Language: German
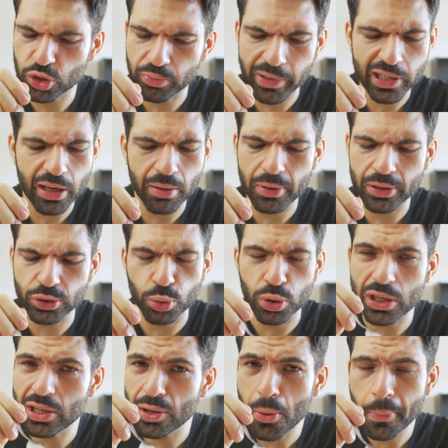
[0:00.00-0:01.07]
Schmeckt aber
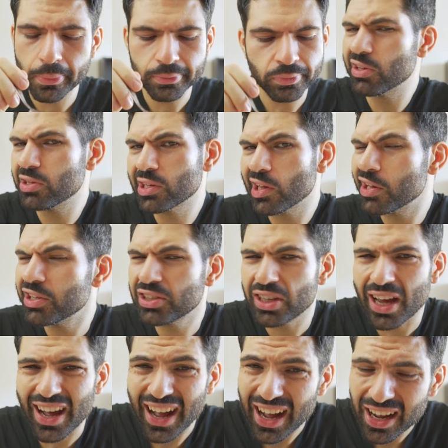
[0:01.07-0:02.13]
solide. Ich kann es
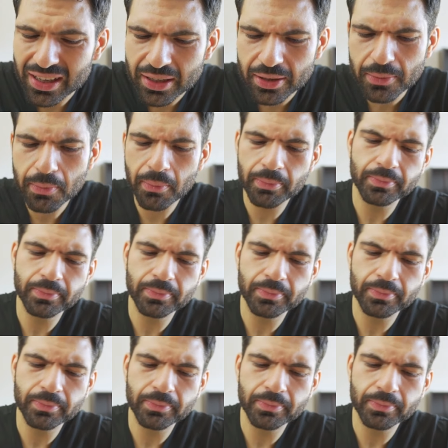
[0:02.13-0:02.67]
erahnen.